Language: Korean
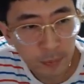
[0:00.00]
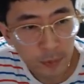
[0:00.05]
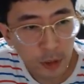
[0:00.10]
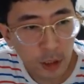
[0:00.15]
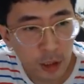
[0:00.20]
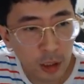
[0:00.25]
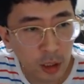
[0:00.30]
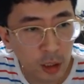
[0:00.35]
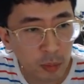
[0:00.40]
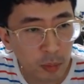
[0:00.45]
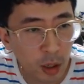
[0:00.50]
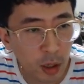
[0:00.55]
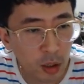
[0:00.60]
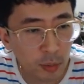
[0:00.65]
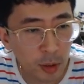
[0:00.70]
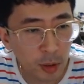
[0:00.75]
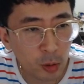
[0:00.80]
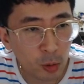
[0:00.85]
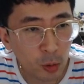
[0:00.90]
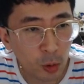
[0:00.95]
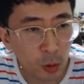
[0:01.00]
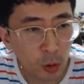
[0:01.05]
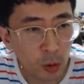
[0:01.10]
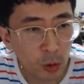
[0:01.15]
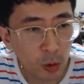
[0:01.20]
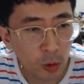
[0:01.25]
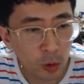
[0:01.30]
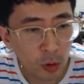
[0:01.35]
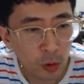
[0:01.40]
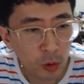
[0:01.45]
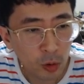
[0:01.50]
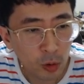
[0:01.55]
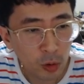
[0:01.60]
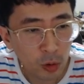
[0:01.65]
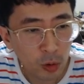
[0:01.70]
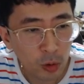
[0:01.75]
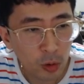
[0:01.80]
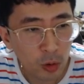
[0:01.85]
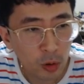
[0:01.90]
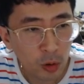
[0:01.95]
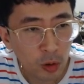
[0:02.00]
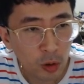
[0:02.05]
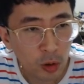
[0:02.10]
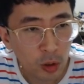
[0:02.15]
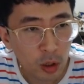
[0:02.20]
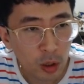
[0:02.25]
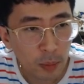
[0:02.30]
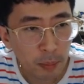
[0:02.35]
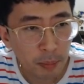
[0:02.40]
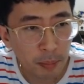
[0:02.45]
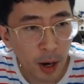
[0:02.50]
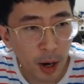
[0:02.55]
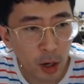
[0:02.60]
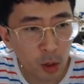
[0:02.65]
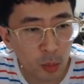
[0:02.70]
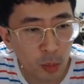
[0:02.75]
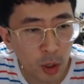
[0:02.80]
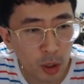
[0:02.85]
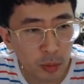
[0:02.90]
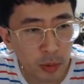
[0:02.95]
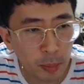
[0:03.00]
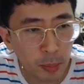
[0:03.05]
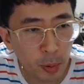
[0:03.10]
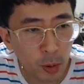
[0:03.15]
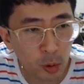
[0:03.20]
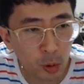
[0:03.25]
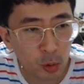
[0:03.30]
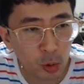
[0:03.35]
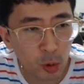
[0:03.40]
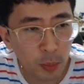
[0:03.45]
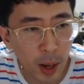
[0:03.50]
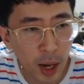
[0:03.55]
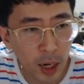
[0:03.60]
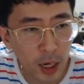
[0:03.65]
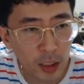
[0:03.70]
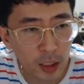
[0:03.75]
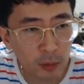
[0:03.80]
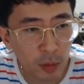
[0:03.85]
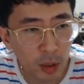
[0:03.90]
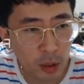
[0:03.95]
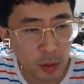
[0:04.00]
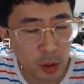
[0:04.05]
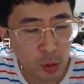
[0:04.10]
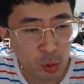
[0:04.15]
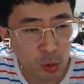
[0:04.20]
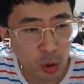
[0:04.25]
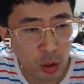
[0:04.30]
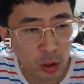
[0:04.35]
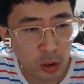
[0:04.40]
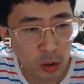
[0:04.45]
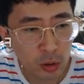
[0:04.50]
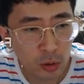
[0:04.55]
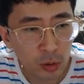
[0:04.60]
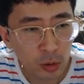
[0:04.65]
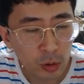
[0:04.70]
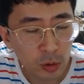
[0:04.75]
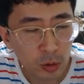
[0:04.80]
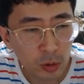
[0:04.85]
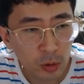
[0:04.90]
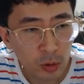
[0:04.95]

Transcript: 여기 먹어버리고 마로 먹으면 포로 또 마까지 먹어버릴 수도 있거든요.